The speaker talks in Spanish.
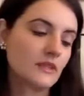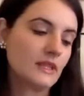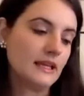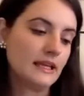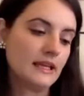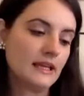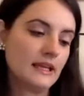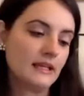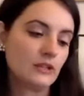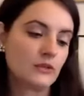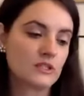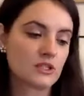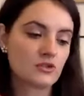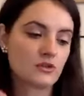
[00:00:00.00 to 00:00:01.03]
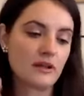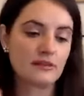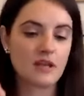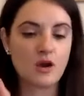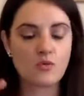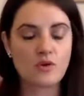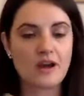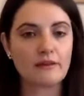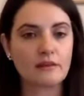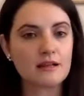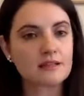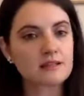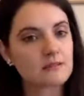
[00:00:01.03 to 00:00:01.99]
Eh, entonces eso lo hacía una vez
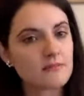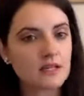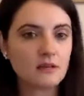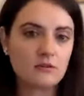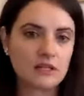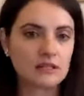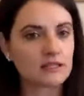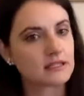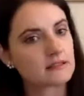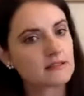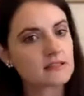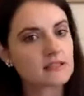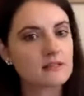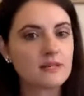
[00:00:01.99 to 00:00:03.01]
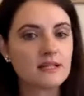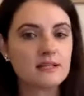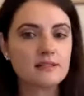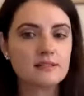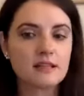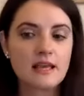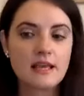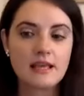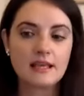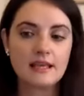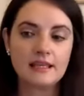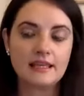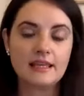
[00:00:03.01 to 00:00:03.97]
a la semana, durante las 100 semanas,
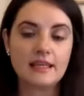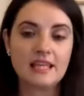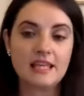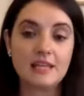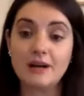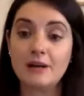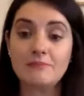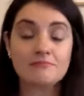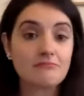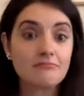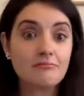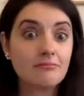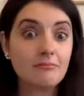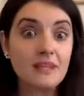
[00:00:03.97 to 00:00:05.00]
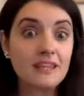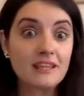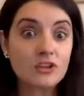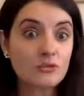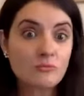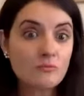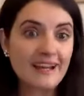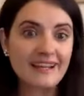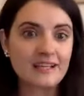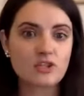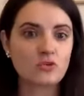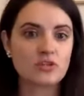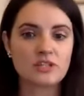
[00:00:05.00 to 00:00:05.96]
y iba midiendo
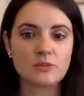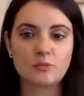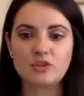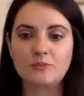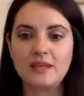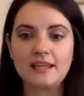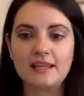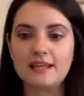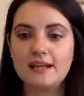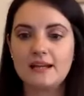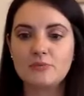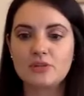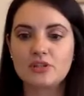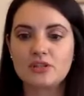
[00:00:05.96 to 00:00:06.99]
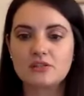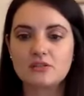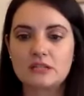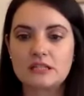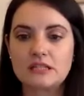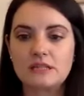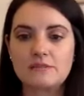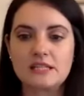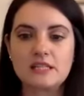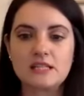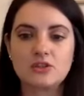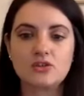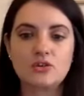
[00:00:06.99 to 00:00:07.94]
varias cosas, pues medía, pues eso, si me
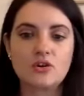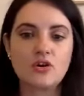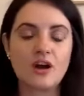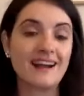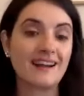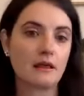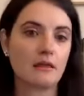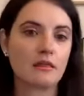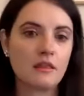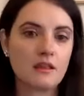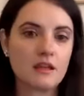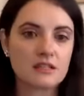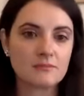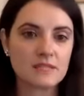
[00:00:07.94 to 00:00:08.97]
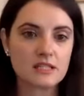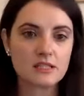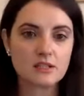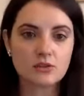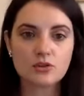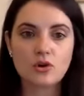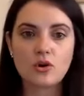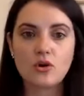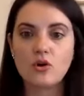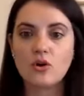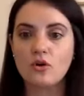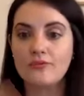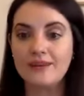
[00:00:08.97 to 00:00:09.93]
siento agradecida, si me
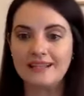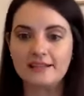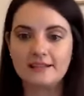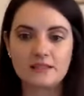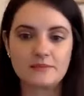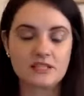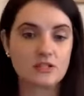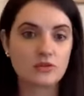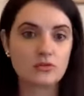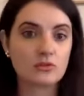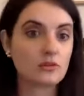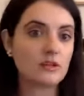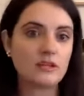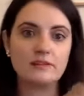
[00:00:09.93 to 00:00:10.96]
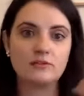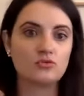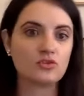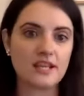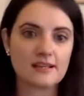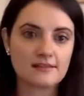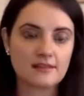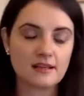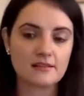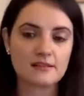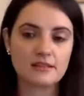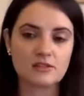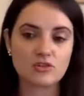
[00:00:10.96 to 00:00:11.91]
siento feliz, si me siento entusiasta,
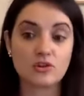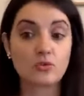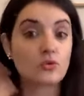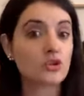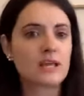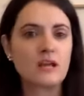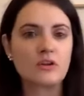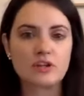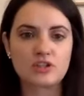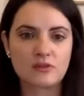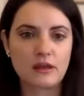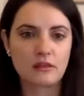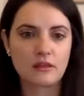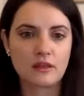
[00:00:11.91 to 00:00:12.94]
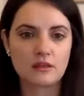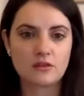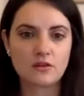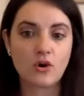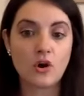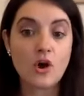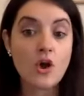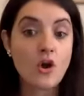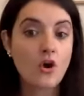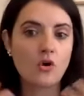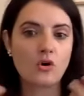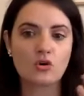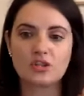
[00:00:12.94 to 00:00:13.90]
si estoy orgullosa de lo que estoy haciendo,
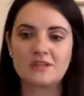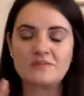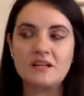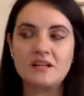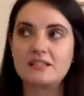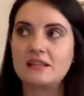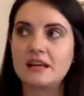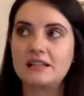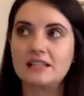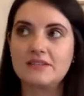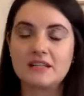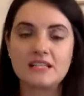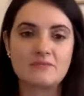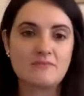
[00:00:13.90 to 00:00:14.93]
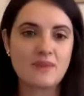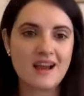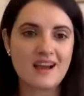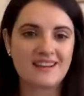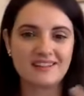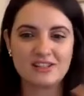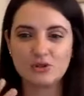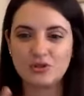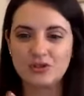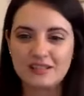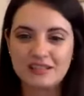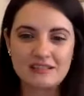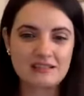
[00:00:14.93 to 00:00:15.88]
o cosas más negativas en plan, estoy
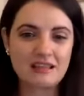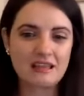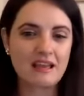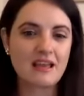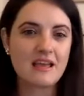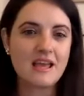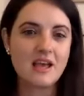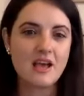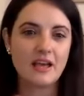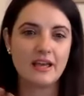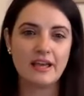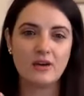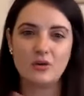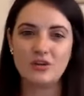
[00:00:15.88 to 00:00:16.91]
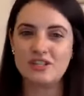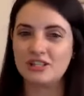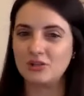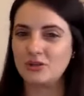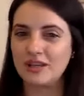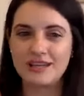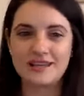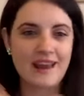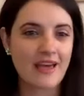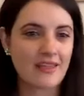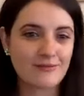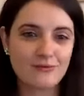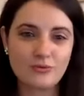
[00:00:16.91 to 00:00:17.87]
triste, eh, hoy siento que
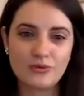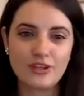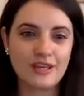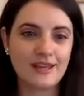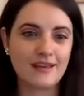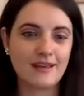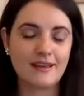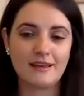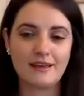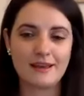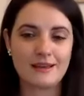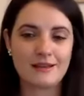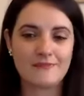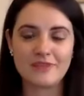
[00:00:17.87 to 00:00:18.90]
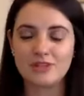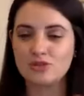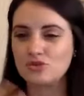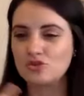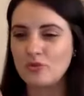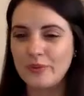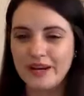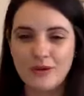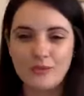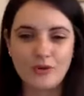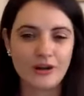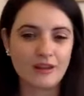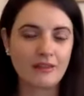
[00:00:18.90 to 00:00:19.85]
nada fluye, eh, estoy súper
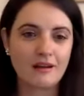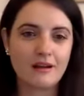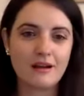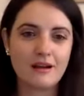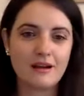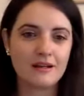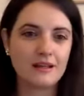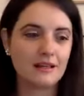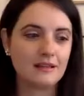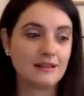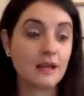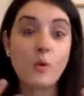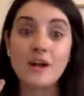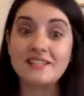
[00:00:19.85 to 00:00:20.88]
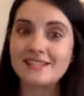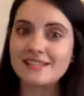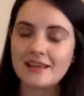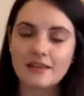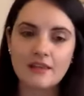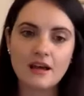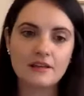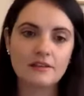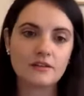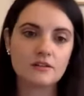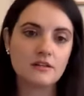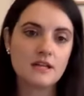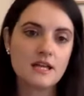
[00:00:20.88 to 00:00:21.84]
aburrida, tengo ansiedad,
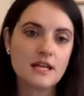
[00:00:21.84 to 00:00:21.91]
¿no?